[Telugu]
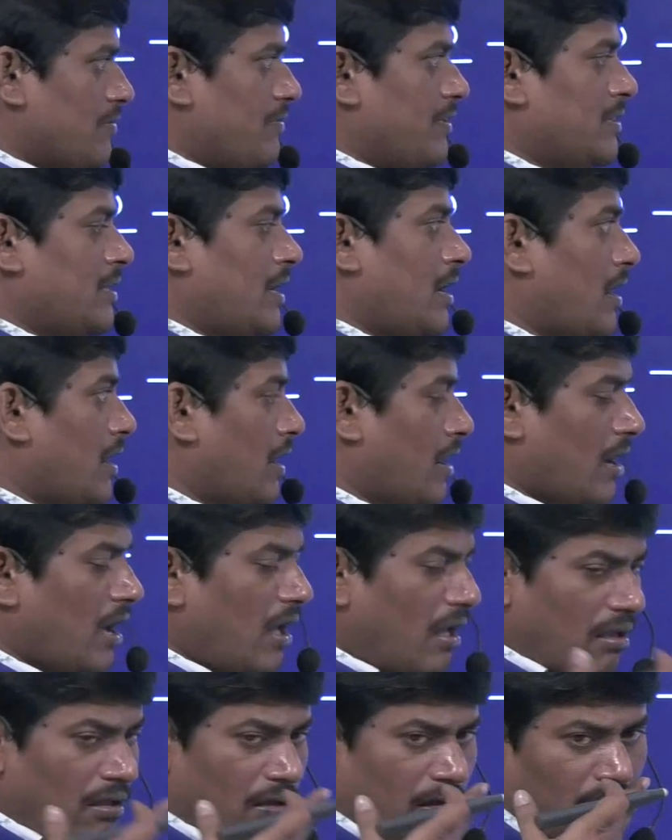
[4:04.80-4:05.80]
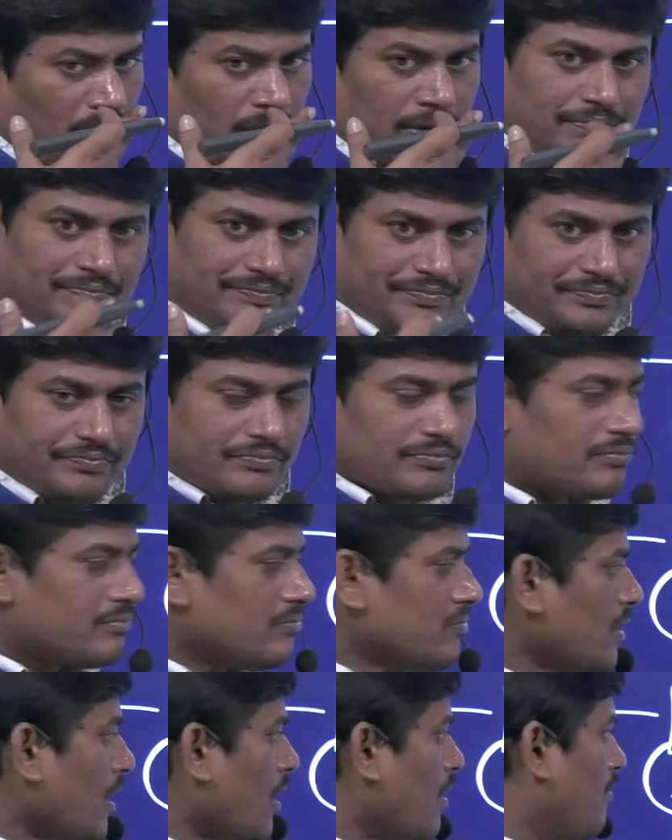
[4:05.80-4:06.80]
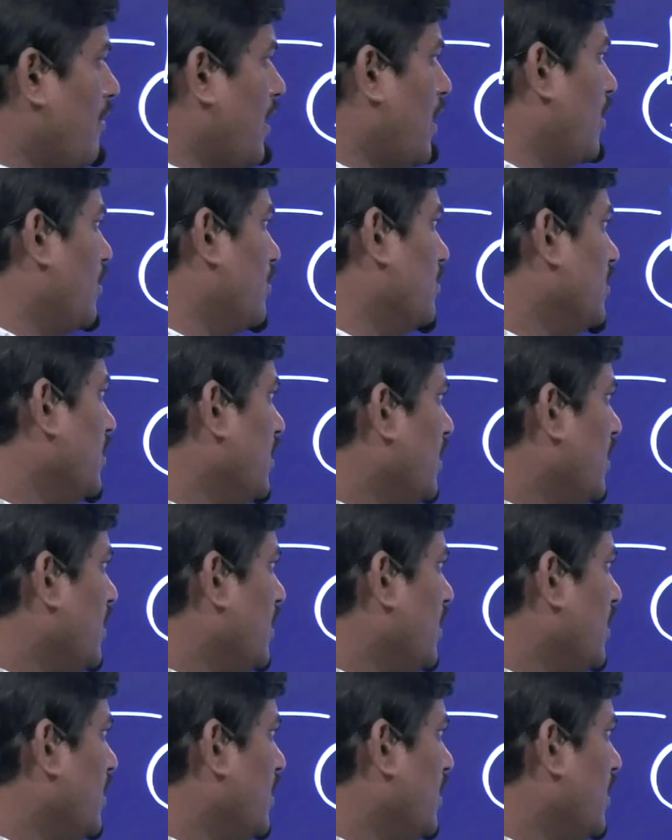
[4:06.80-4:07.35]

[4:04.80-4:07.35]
సో వ్యతిరేకంగా వాళ్ళు